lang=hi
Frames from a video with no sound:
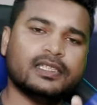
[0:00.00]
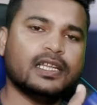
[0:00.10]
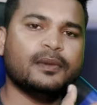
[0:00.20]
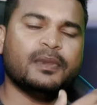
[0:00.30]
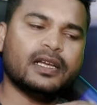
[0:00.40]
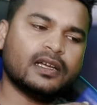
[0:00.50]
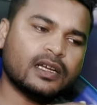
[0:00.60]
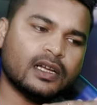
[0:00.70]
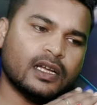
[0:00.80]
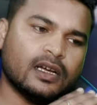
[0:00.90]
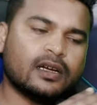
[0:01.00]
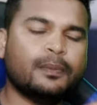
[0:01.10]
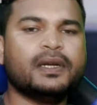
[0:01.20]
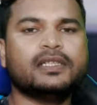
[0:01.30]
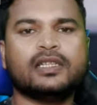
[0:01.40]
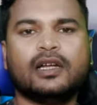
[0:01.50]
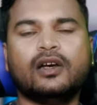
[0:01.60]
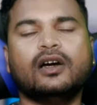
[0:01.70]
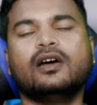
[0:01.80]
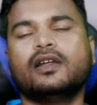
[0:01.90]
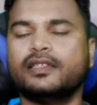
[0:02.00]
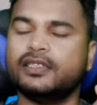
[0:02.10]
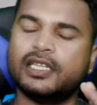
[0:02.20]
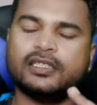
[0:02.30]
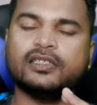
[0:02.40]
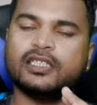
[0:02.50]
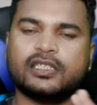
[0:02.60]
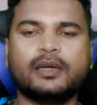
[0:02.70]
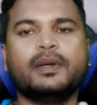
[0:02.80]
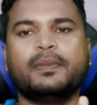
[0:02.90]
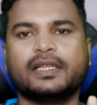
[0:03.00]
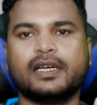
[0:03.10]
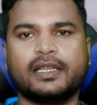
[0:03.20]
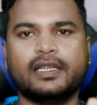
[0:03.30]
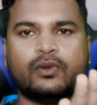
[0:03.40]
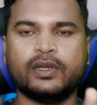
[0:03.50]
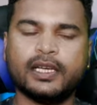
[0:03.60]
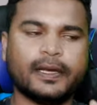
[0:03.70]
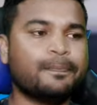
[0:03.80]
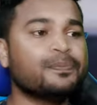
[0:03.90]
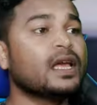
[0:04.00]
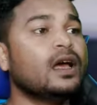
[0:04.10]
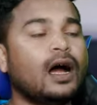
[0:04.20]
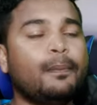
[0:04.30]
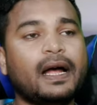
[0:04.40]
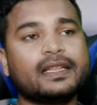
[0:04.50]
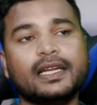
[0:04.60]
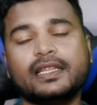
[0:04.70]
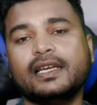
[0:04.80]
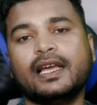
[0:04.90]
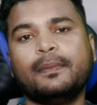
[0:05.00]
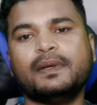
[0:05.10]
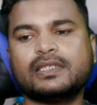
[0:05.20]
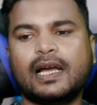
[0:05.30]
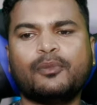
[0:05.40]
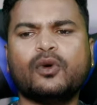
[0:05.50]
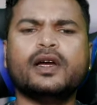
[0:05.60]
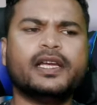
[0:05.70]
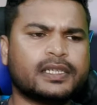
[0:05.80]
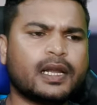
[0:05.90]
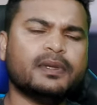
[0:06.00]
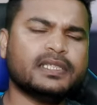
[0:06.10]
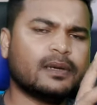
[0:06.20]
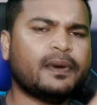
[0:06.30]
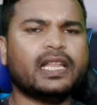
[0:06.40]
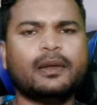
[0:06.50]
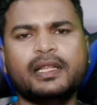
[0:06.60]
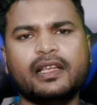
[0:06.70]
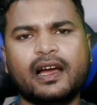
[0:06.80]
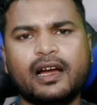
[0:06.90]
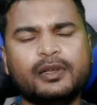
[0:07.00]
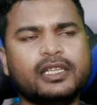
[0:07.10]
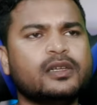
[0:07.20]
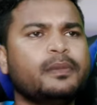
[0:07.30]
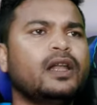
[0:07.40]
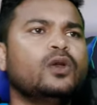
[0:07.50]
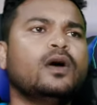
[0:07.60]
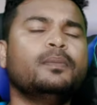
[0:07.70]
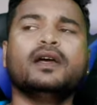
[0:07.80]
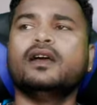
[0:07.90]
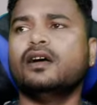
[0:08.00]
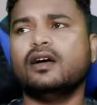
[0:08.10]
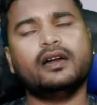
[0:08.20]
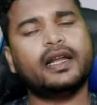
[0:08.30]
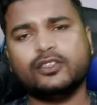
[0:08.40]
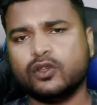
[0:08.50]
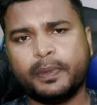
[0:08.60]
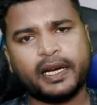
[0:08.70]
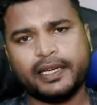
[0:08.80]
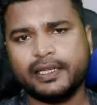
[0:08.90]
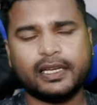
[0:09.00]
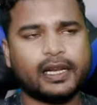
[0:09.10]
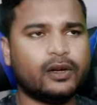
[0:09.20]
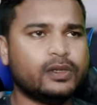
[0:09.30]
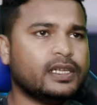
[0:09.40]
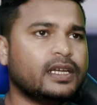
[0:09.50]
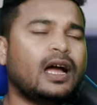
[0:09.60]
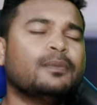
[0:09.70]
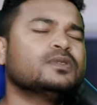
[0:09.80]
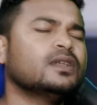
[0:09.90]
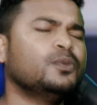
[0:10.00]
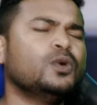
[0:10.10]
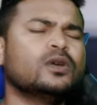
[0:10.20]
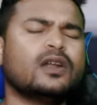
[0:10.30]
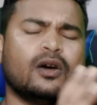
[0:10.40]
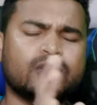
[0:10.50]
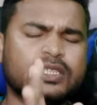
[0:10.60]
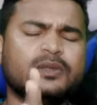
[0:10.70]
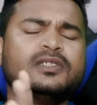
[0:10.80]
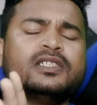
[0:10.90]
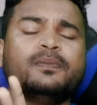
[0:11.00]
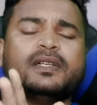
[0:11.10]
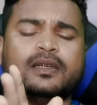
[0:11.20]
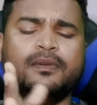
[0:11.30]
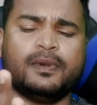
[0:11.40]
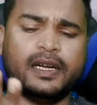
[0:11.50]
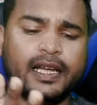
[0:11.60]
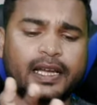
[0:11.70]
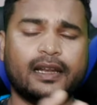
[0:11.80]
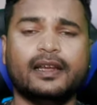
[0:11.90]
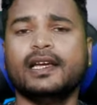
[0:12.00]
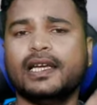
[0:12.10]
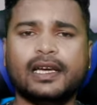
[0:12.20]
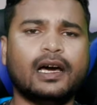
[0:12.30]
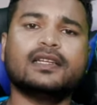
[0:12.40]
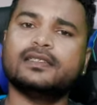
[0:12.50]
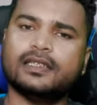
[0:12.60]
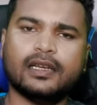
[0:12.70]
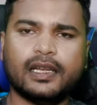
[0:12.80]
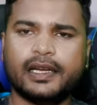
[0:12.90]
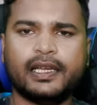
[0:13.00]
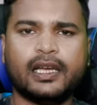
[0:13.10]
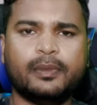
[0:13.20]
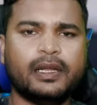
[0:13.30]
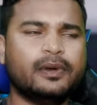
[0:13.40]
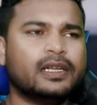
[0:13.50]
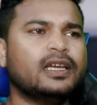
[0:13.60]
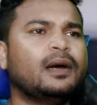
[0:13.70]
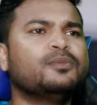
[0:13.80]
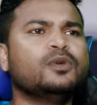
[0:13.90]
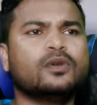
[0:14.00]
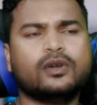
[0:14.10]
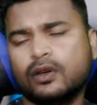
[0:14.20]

इसलिए मैं कंपटीशन रजिस्ट्रेशन सिस्टम ही बंद कर दिया हूँ ठीक है अब बात करते हैं यहाँ पर कि आपको एक्स्ट्रा बस एक फ़ायदा मिल जाएगा जैसा मान लो आप ढाई सौ रुपये का एडिट कराए हो ठीक है आप सपोर्ट और सी, सिंपल सा फंड है यार ये हर किसी के लिए नहीं है अवेलेबल कि आप